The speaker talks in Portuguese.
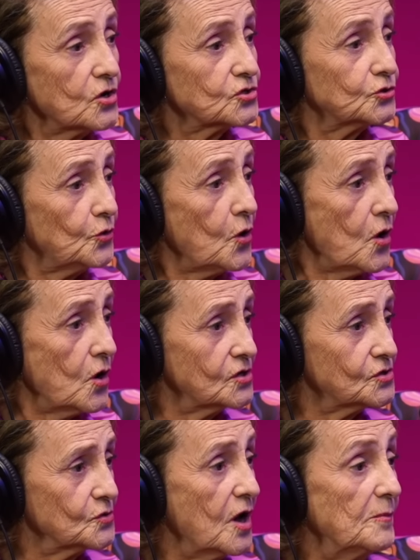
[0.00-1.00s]

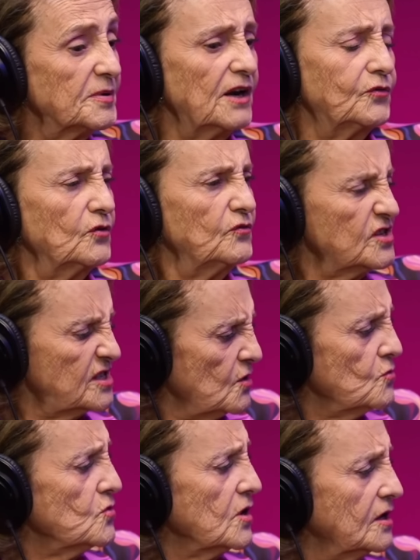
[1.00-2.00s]
gostoso! Porque ele falou, você
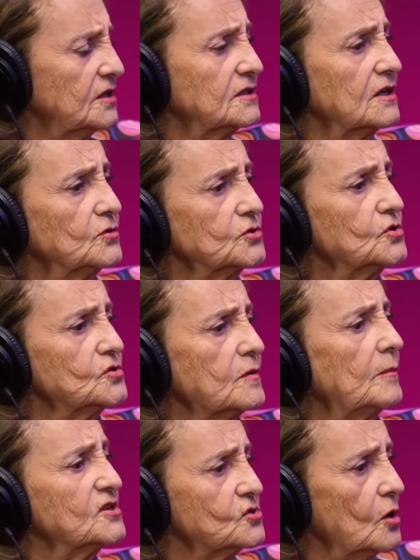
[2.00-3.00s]
nunca grita gostoso
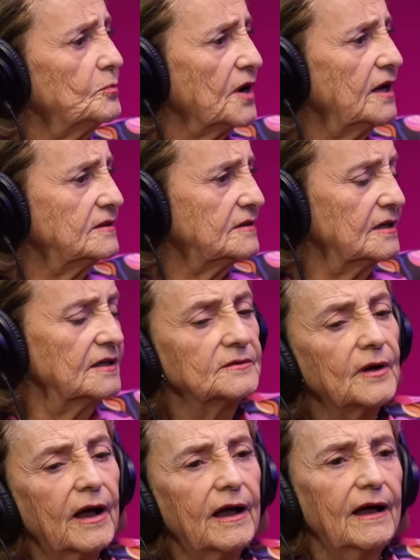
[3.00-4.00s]
para mim, só pro
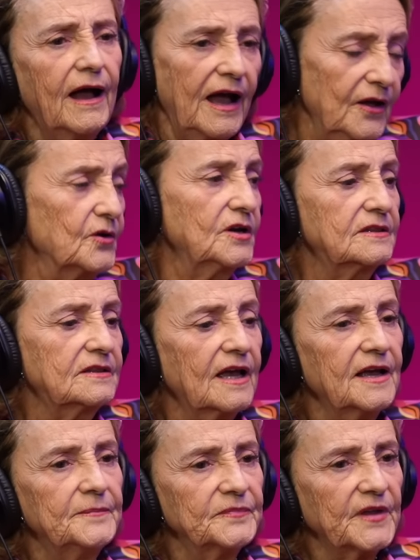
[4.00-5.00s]
Caetano. Aí é. eu uhum.
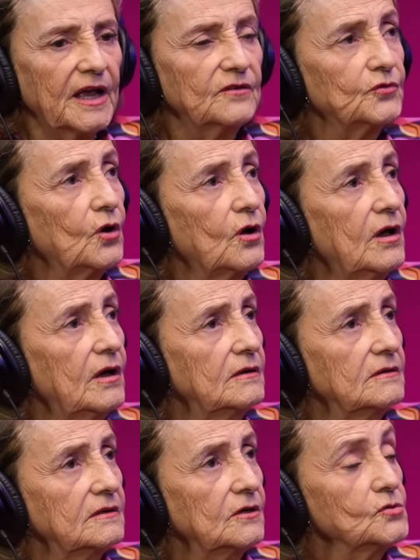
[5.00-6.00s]
gritei. Aí ele falou:
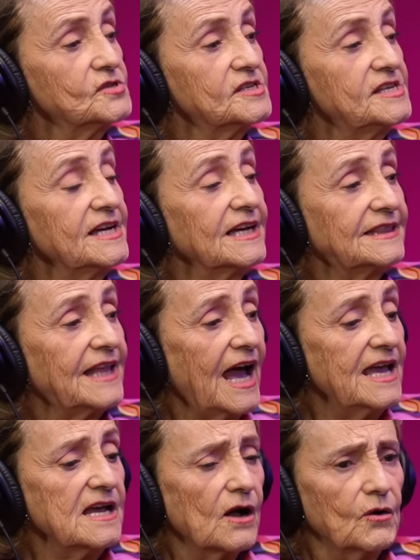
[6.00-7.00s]
Lucinha
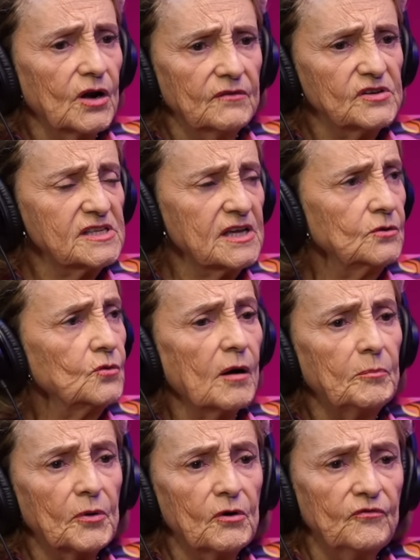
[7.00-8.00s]
tá aí. Agora, você
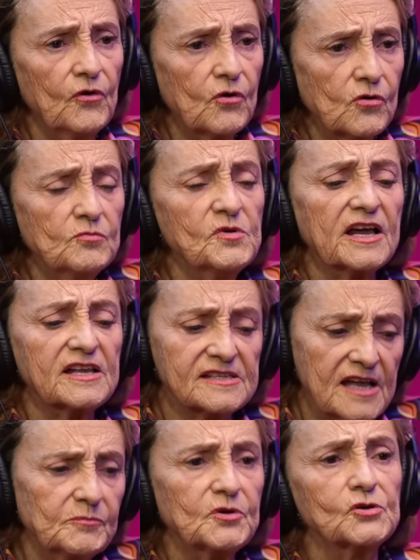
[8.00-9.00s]
nunca provou, como é que
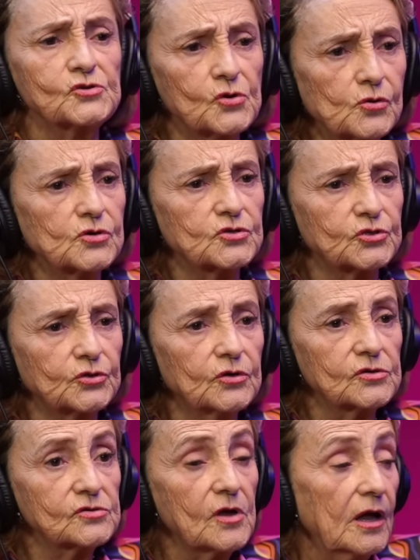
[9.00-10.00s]
sabe que eu sou
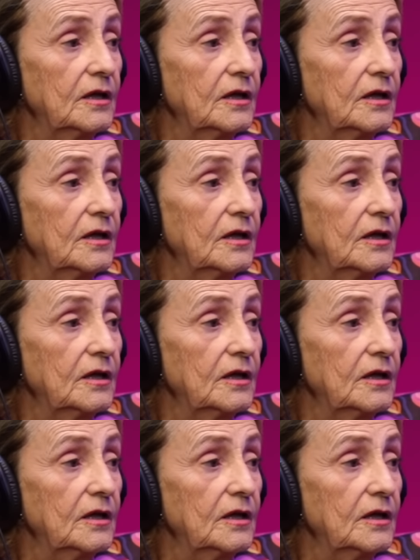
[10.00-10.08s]
gostoso?